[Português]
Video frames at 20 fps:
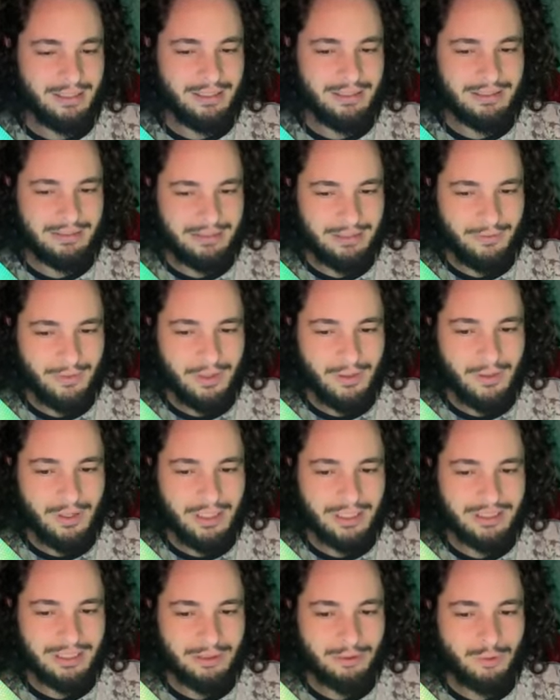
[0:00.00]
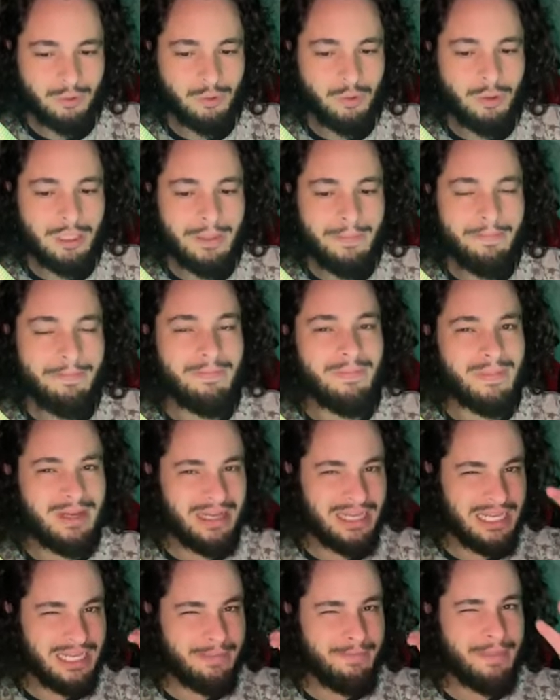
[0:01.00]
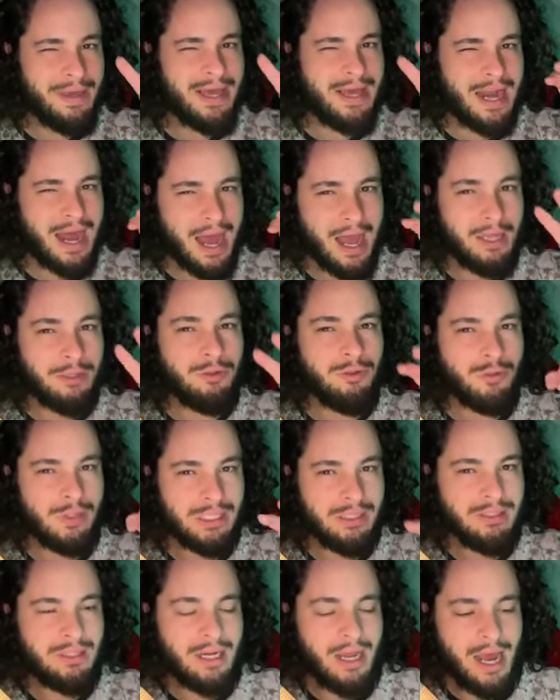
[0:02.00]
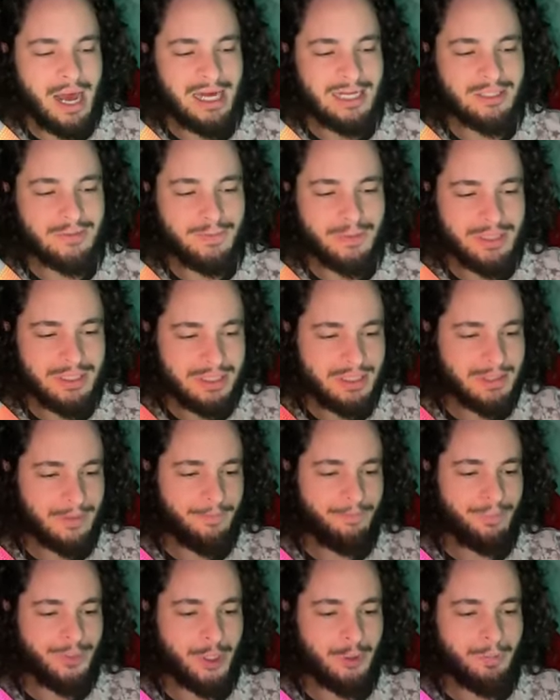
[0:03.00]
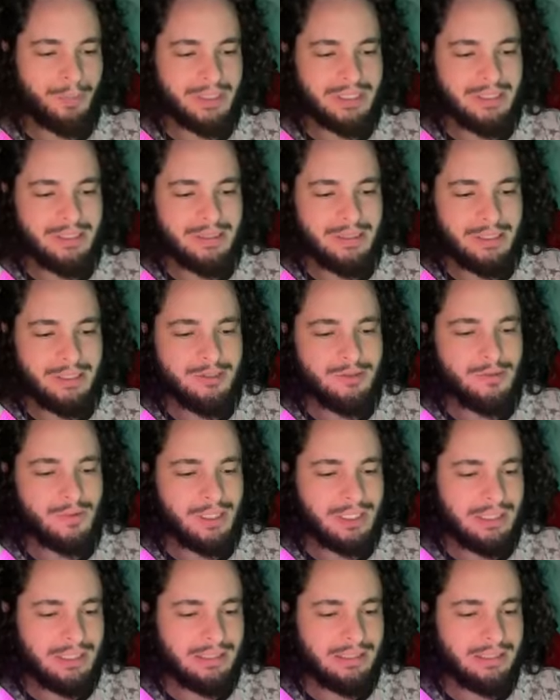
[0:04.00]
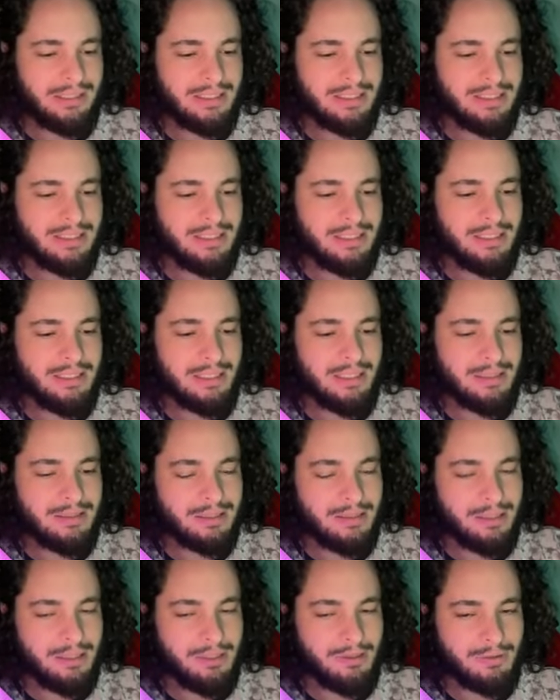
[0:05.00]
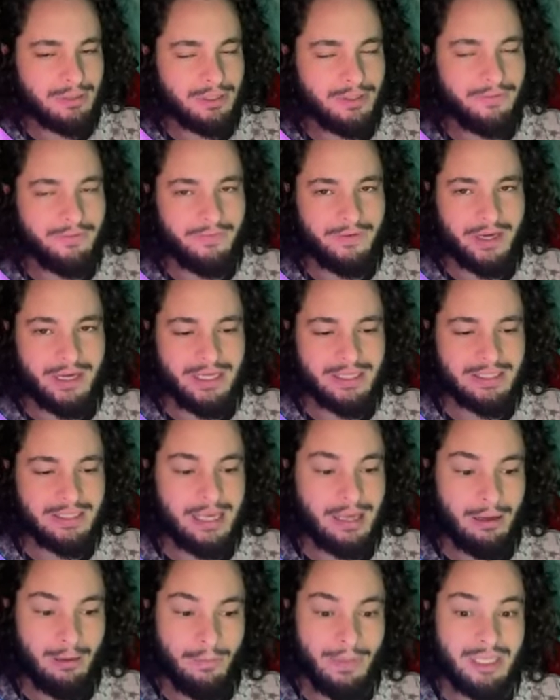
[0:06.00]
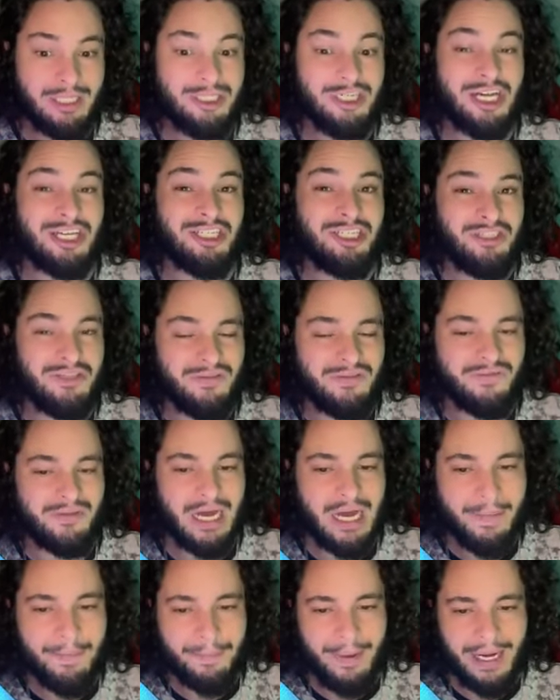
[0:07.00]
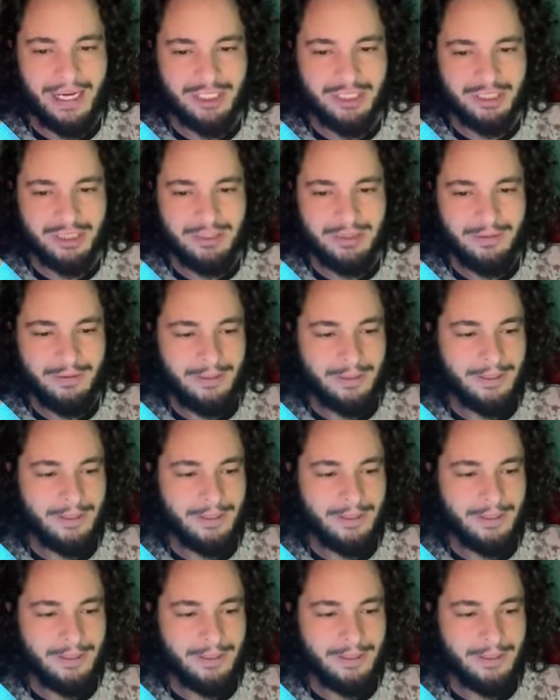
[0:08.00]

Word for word: Então agora tá tudo li liberado, entre aspas. Eu preciso ainda desse itemzinho que faz realmente ativar a página.